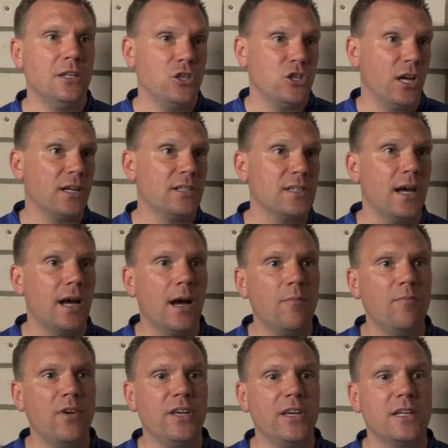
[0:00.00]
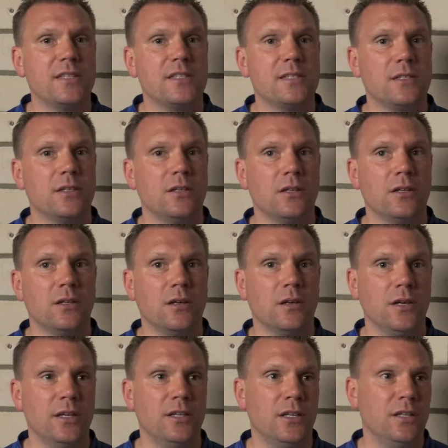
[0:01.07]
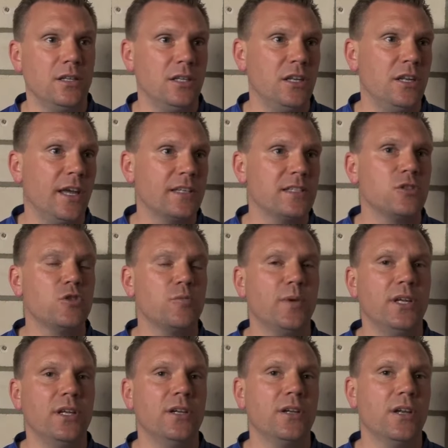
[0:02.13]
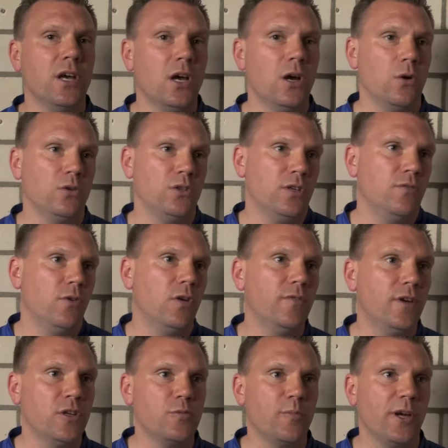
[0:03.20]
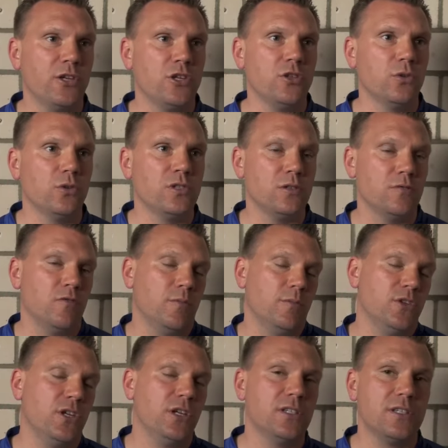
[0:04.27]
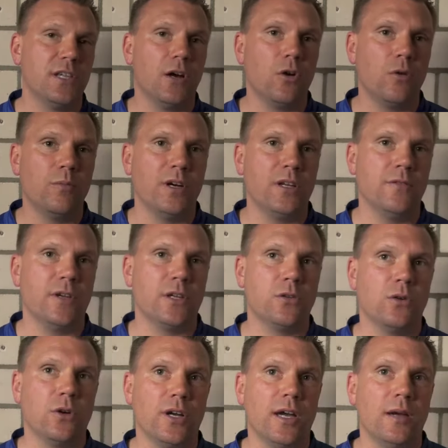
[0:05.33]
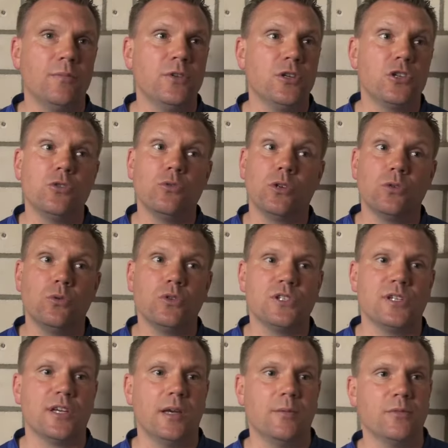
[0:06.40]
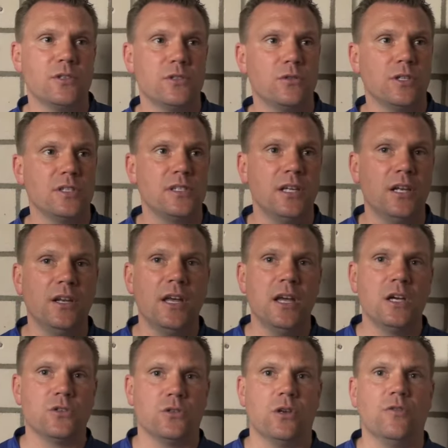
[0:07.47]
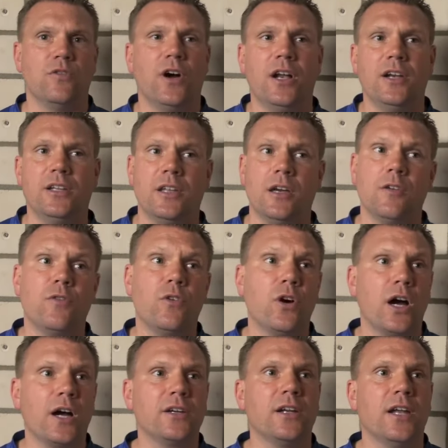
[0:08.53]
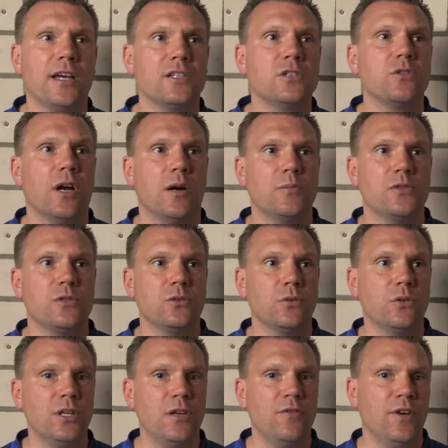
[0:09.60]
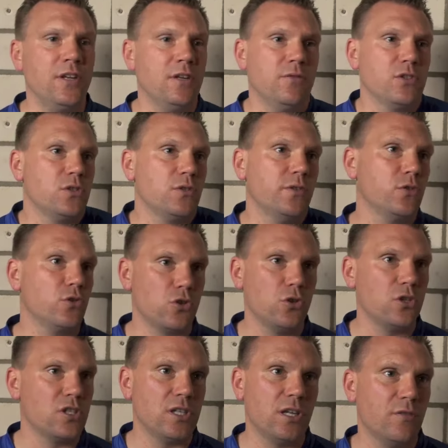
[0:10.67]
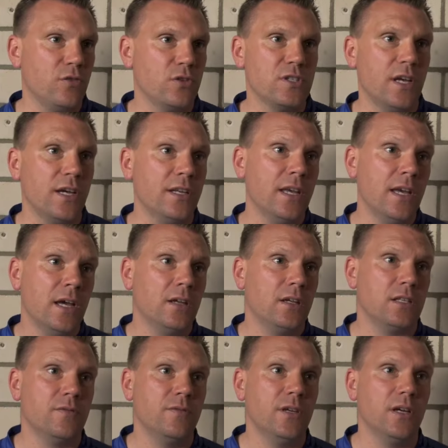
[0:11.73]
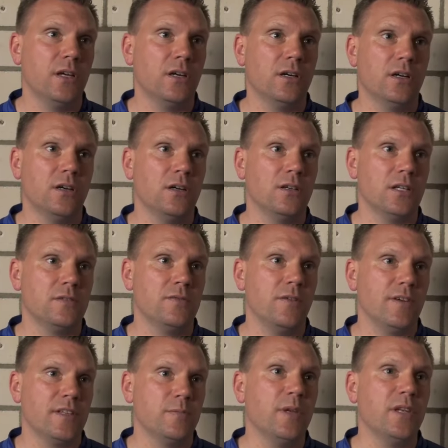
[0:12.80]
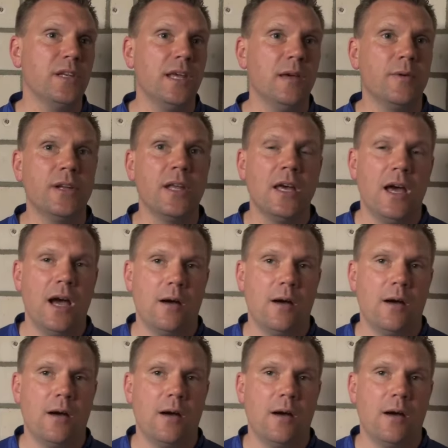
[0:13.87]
Die Chance haben wir jetzt äh, in, den, in den nächsten Spielen und die wollen wir entsprechend nutzen. Für mich geht es darum, bei der Viktoria eben nicht nur ein gutes Ergebnis zu erzielen, sondern vor allen Dingen eine hervorragende Leistung abzuliefern. Die wird sowieso Schlüssel dafür sein, dass wir, äh, dass wir was mitnehmen.